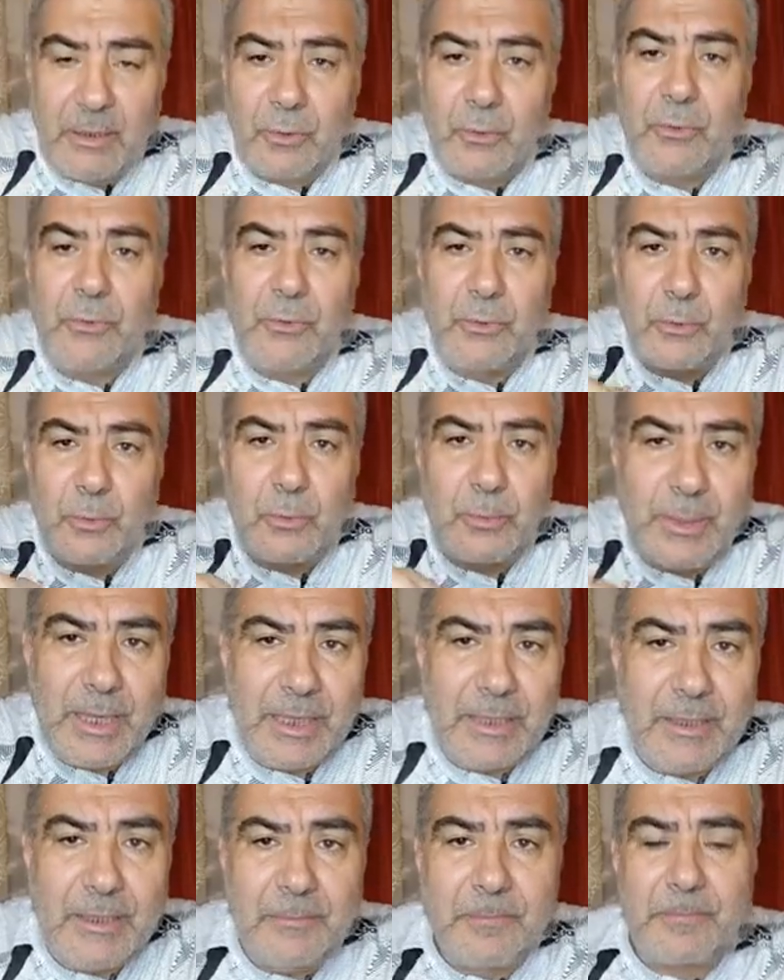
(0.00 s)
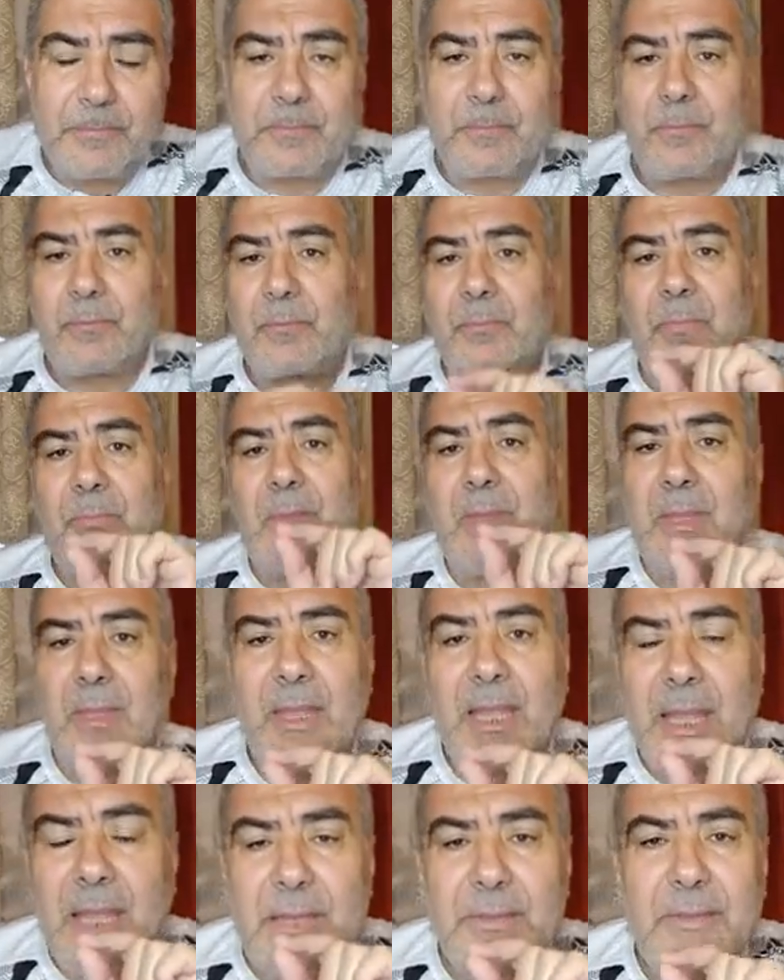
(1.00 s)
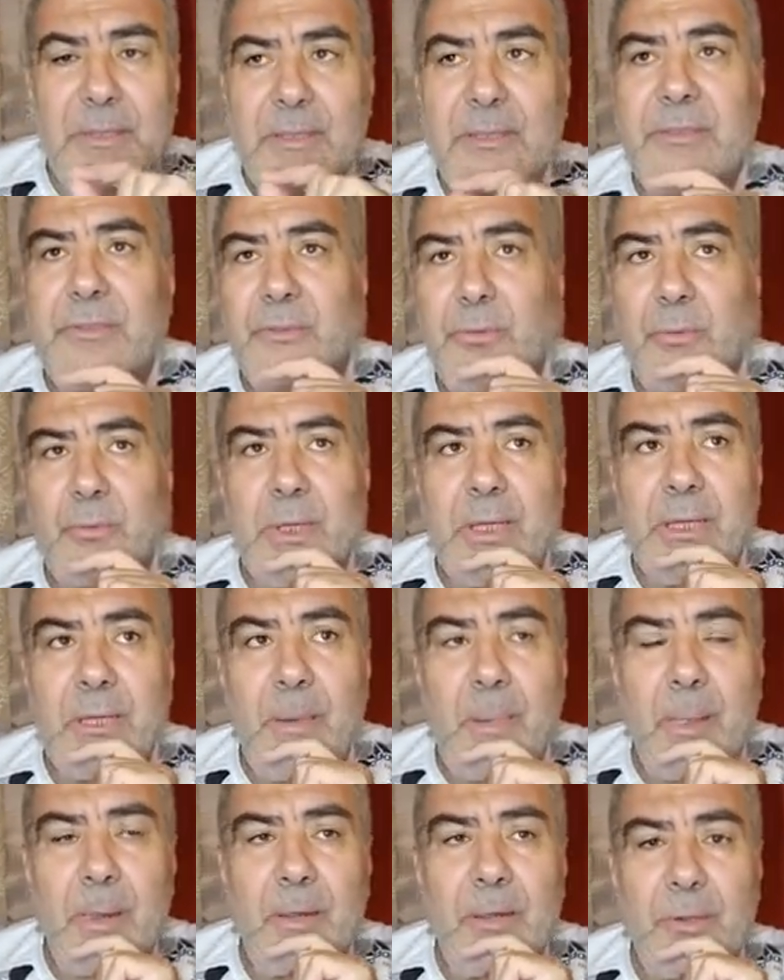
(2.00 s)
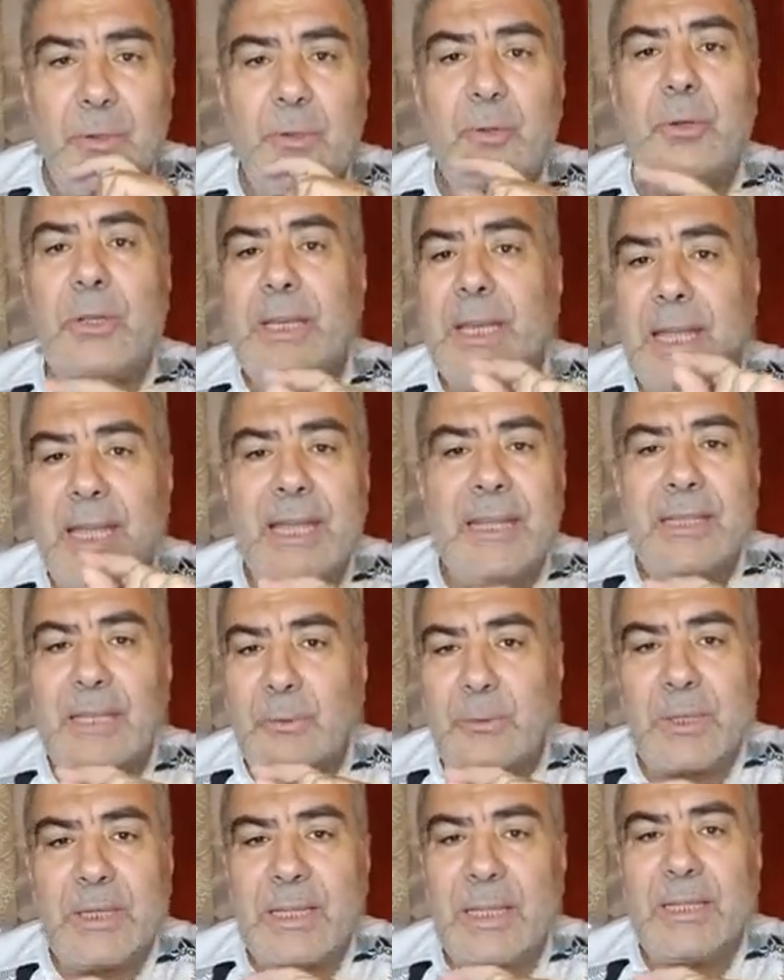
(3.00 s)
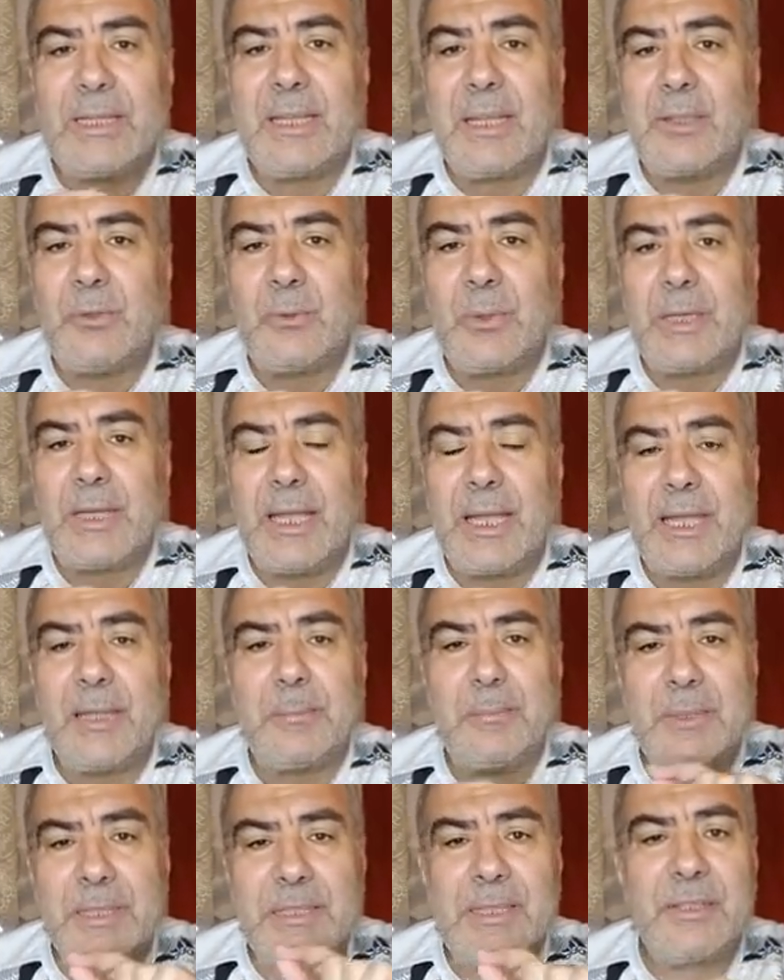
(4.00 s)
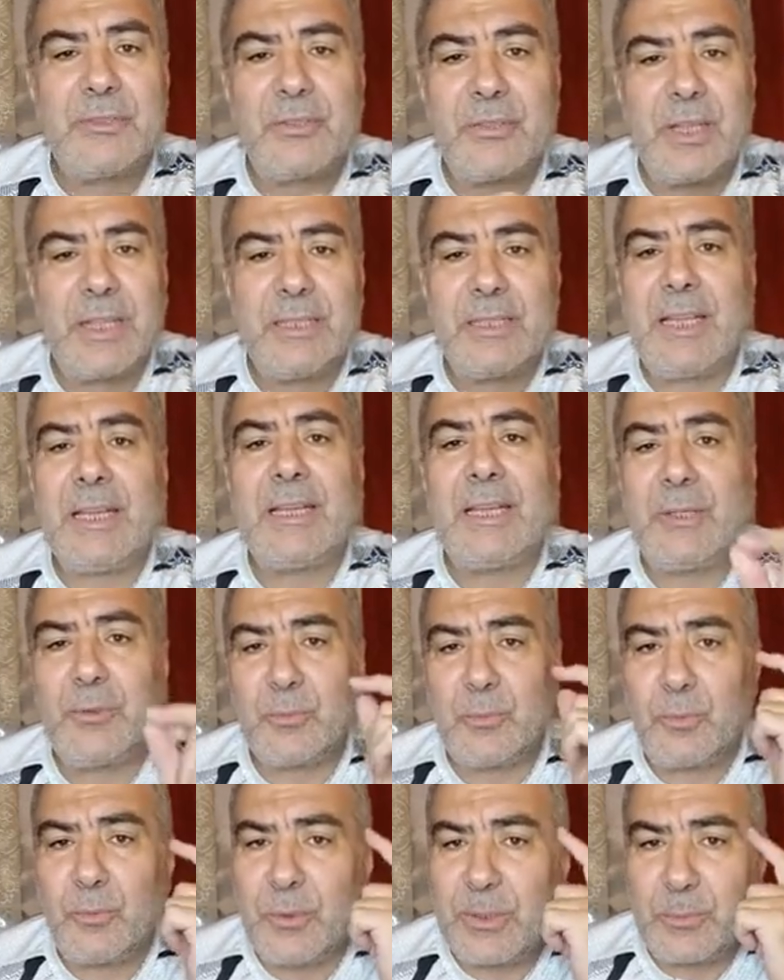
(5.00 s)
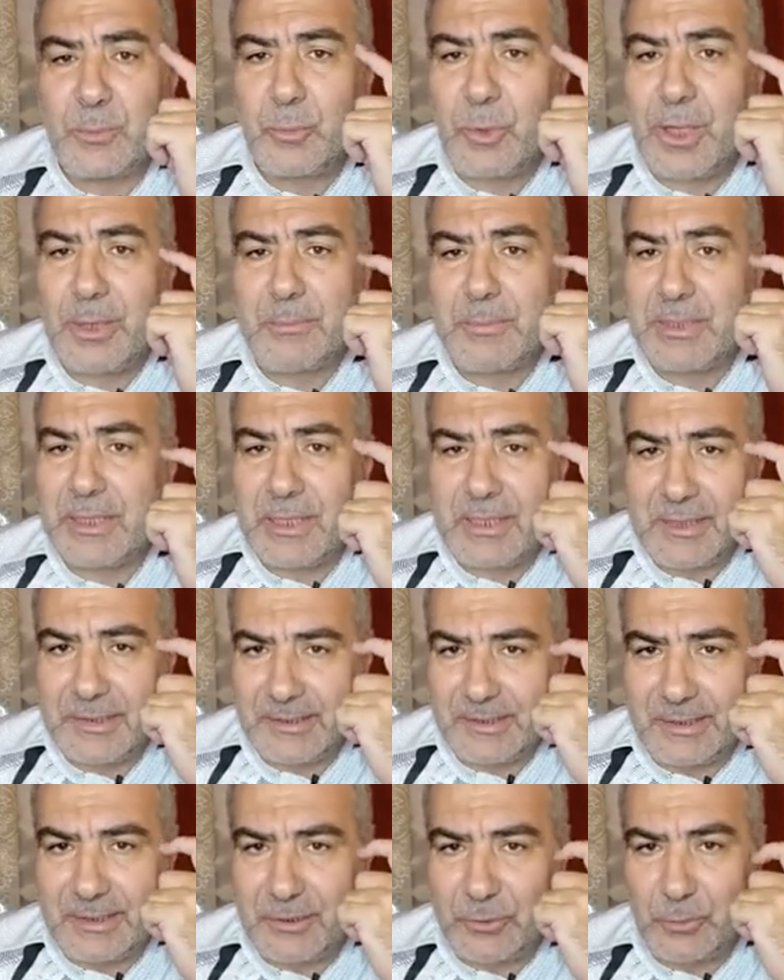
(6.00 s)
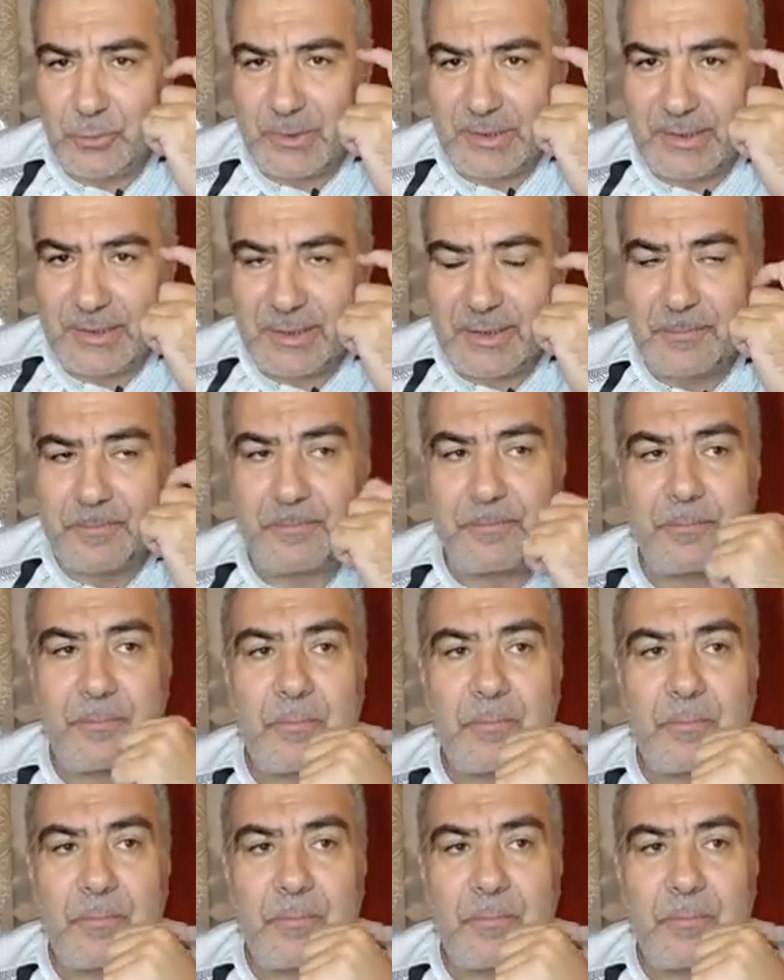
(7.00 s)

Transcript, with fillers: انظروا معي هذه السورة كل آية والله أيها الأحبة تشهد على نبوة محمد عليه الصلاة والسلام